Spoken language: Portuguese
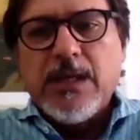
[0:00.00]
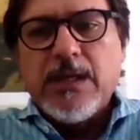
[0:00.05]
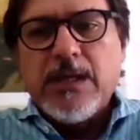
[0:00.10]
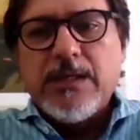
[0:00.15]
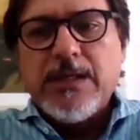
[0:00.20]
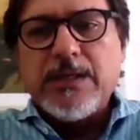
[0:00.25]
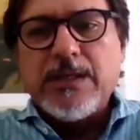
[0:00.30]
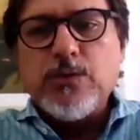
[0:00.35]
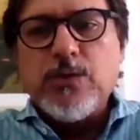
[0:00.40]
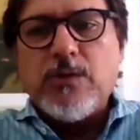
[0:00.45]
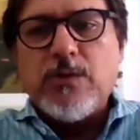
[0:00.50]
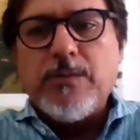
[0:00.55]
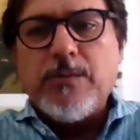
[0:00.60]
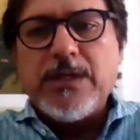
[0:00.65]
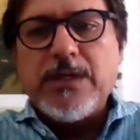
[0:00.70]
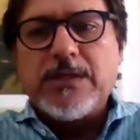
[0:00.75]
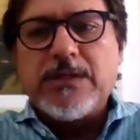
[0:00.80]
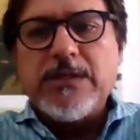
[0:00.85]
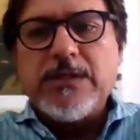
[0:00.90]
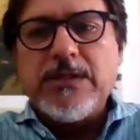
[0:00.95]

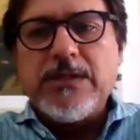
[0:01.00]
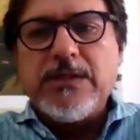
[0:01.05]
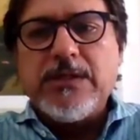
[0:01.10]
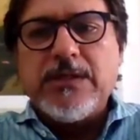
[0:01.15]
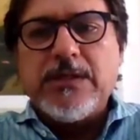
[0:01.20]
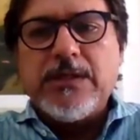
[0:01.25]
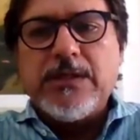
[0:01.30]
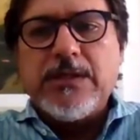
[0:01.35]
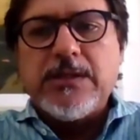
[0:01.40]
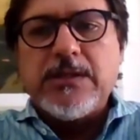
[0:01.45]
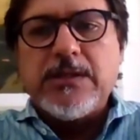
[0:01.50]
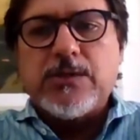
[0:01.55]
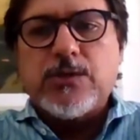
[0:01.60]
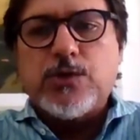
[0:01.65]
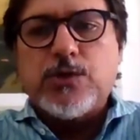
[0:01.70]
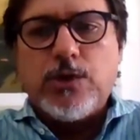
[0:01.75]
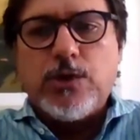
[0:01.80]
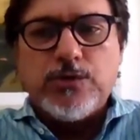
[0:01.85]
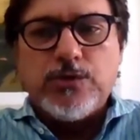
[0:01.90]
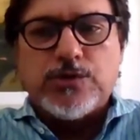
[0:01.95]
Naturalmente,
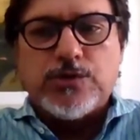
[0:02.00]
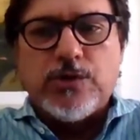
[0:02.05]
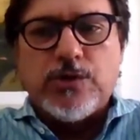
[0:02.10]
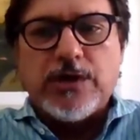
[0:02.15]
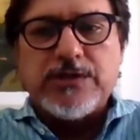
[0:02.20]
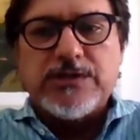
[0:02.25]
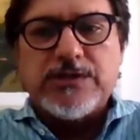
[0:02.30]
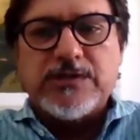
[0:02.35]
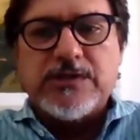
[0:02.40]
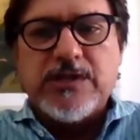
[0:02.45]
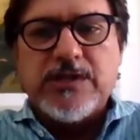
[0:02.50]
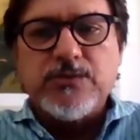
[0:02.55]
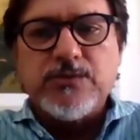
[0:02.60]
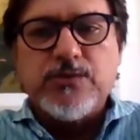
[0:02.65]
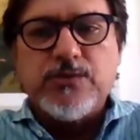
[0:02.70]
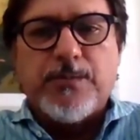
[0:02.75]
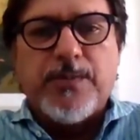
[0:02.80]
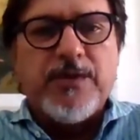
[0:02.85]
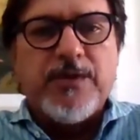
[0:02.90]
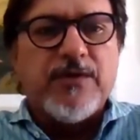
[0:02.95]
todos nós temos
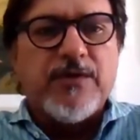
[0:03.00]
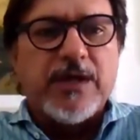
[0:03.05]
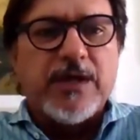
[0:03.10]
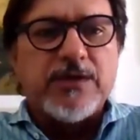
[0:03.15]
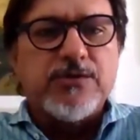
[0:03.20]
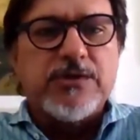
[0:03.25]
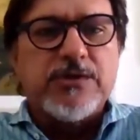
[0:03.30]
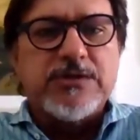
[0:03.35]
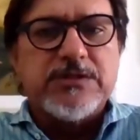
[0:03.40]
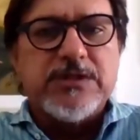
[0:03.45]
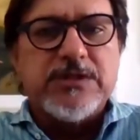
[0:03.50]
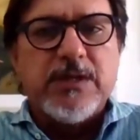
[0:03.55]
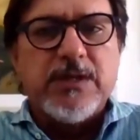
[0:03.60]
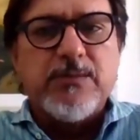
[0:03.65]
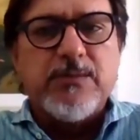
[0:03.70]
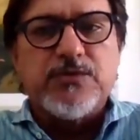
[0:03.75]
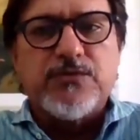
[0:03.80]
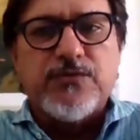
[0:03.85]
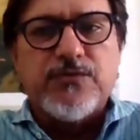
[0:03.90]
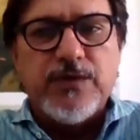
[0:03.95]
o privilégio de
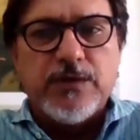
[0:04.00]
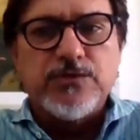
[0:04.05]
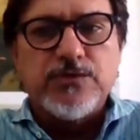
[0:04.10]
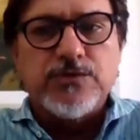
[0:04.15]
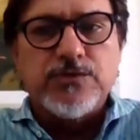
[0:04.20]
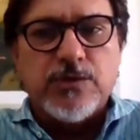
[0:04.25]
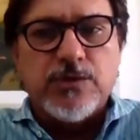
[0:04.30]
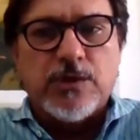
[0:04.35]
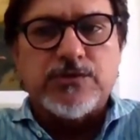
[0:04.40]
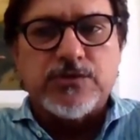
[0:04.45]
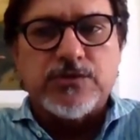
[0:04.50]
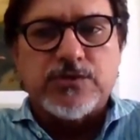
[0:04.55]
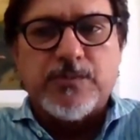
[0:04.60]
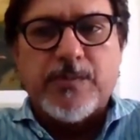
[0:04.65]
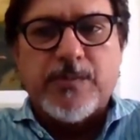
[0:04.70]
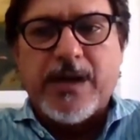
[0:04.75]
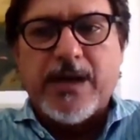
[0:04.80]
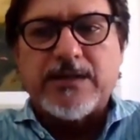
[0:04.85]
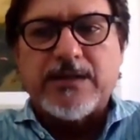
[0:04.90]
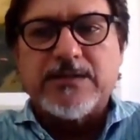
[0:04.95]
sermos filhos de nossos
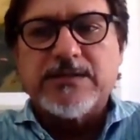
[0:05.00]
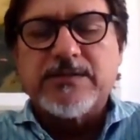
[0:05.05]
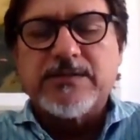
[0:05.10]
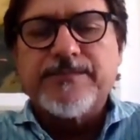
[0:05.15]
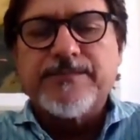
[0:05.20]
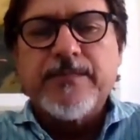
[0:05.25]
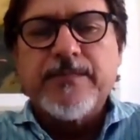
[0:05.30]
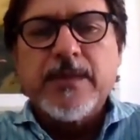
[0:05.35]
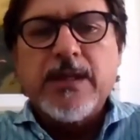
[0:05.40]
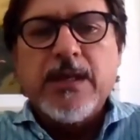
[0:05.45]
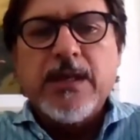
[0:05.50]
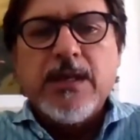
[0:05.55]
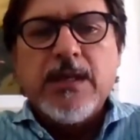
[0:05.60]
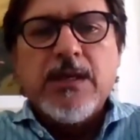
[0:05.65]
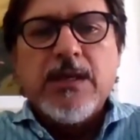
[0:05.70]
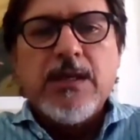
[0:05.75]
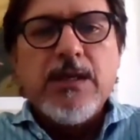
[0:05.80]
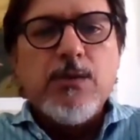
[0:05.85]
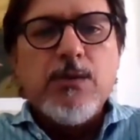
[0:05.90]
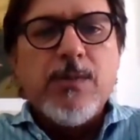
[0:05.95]
pais.
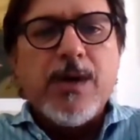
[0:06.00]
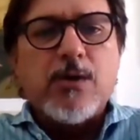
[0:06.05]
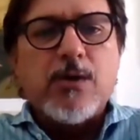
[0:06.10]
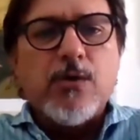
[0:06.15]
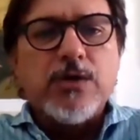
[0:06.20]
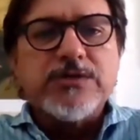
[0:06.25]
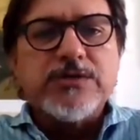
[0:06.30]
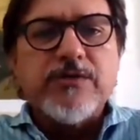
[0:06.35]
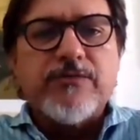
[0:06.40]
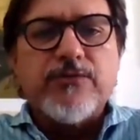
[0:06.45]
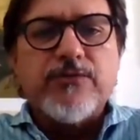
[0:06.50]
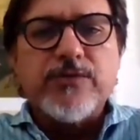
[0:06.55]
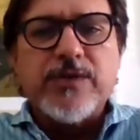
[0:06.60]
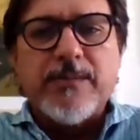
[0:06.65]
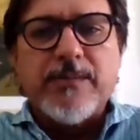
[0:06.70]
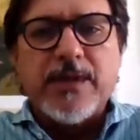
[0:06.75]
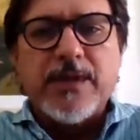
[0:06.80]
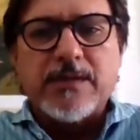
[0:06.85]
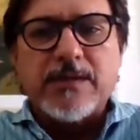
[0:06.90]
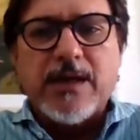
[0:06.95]
E uma coisa
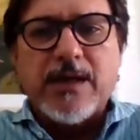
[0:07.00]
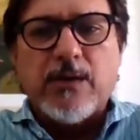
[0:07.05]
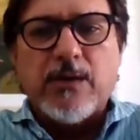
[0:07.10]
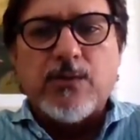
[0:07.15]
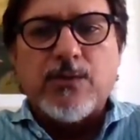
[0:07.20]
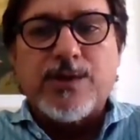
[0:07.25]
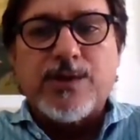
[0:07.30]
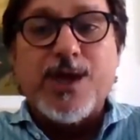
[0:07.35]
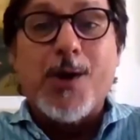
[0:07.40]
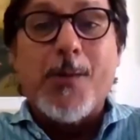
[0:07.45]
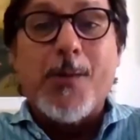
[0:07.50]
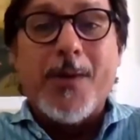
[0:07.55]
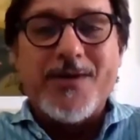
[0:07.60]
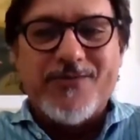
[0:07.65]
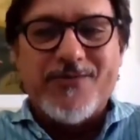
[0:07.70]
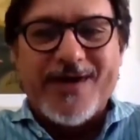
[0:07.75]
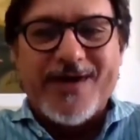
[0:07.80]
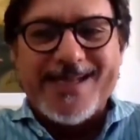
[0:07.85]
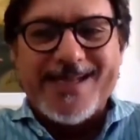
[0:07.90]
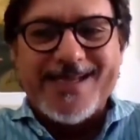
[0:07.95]
fundamental, que é uma
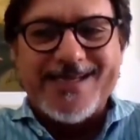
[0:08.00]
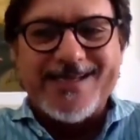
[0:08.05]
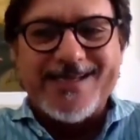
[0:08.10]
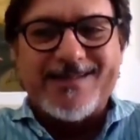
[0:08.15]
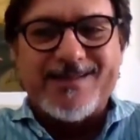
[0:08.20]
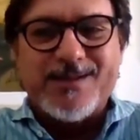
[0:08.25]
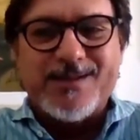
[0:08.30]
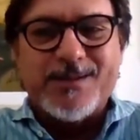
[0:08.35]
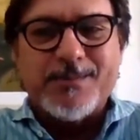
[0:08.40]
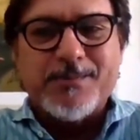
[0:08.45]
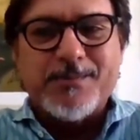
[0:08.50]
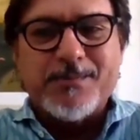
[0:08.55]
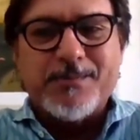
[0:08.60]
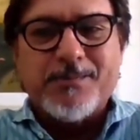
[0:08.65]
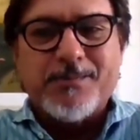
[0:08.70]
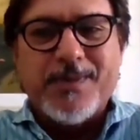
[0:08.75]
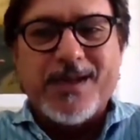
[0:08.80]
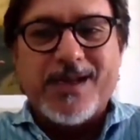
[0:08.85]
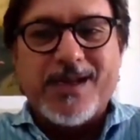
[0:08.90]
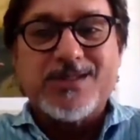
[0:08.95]
invariante
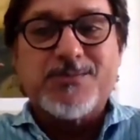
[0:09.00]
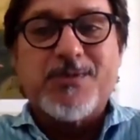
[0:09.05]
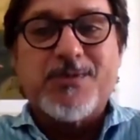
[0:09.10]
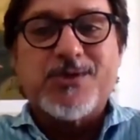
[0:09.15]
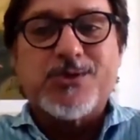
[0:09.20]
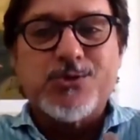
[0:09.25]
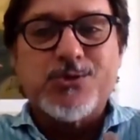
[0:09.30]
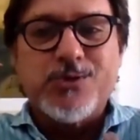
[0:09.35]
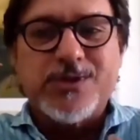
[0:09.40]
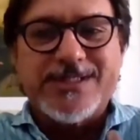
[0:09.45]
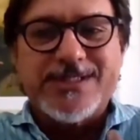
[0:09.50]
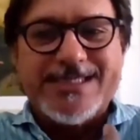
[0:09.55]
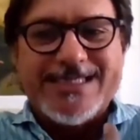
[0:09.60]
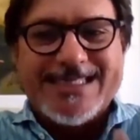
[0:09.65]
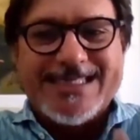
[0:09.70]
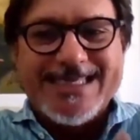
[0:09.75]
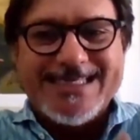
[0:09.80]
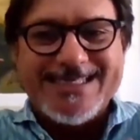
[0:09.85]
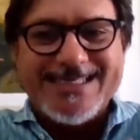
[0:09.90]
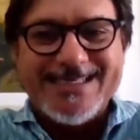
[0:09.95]
para as pessoas que
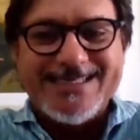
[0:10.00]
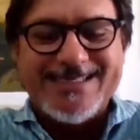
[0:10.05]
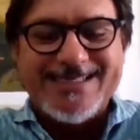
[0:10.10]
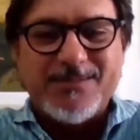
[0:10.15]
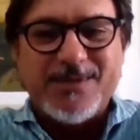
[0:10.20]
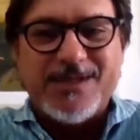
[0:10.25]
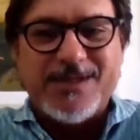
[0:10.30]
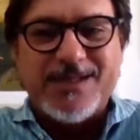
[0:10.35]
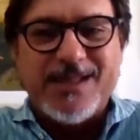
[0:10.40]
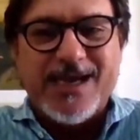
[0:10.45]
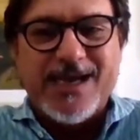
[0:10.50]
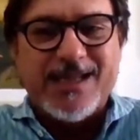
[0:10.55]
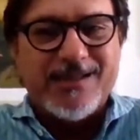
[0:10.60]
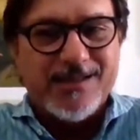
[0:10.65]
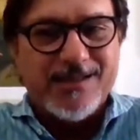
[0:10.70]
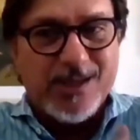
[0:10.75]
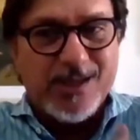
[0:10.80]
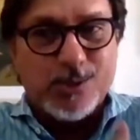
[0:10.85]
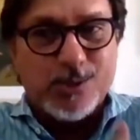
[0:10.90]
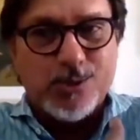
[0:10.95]
têm sensibilidade,
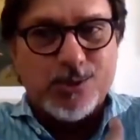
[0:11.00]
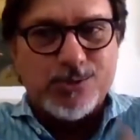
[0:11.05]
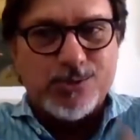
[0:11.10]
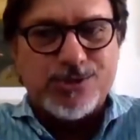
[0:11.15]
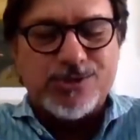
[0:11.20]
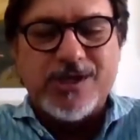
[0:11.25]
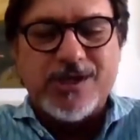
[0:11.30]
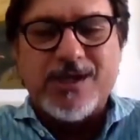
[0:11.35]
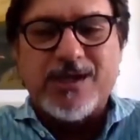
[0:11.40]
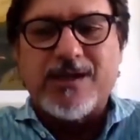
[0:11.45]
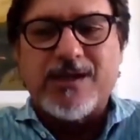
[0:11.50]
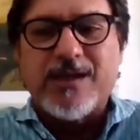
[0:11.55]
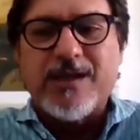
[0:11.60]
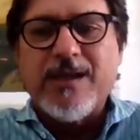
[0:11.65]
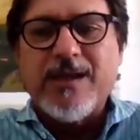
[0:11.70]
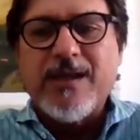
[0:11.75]
nem todos têm,